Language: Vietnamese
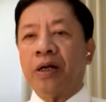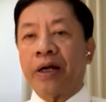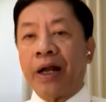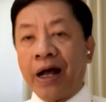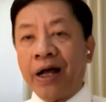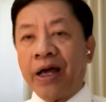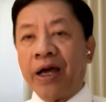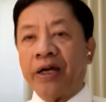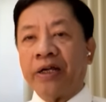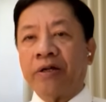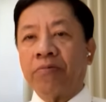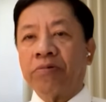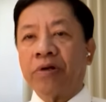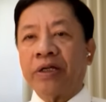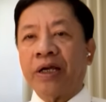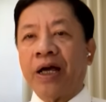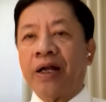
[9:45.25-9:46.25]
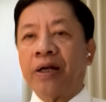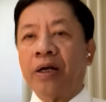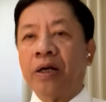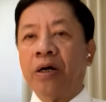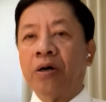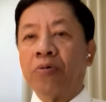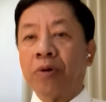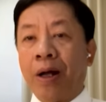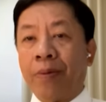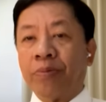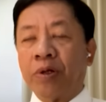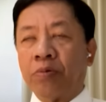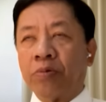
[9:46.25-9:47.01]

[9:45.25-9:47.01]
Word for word: là đáng kể trong thời gian ông làm